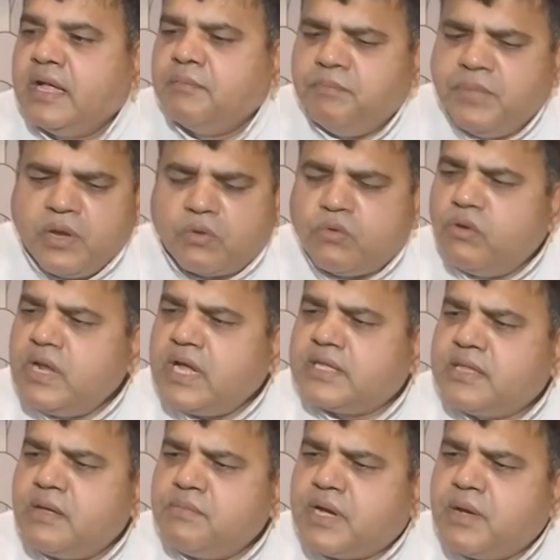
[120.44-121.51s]
बिल्कुल
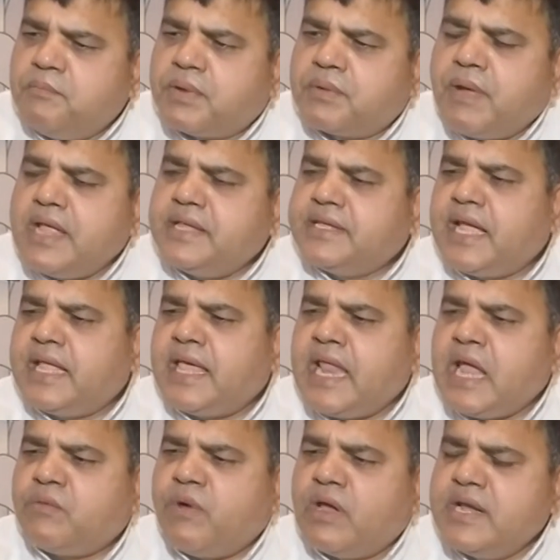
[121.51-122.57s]
एकदम कंप्रोमाइज किया जा रहा
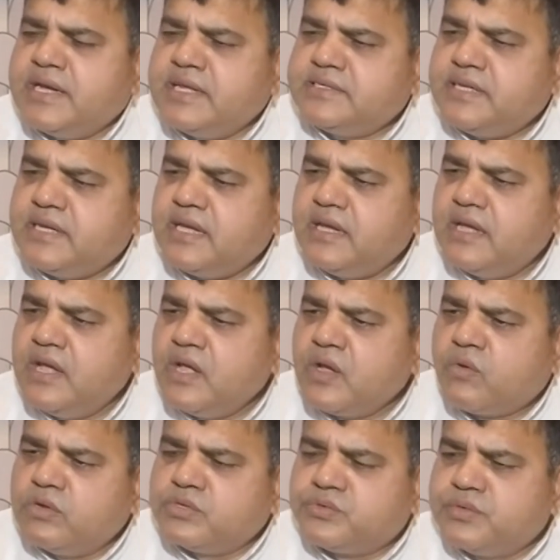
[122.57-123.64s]
है क्वालिटी से
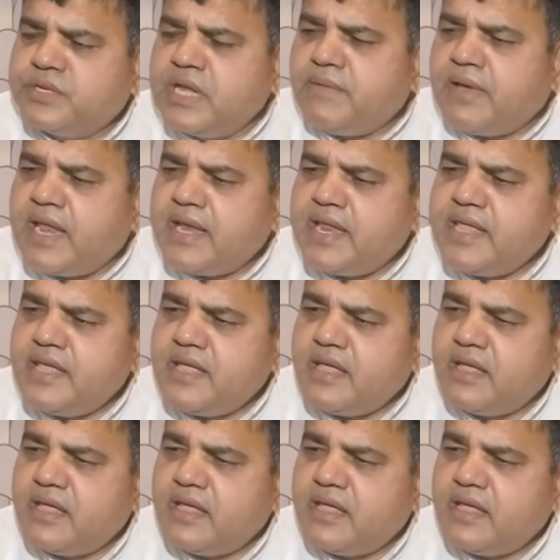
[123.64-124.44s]
कोई सुनने वाला नहीं है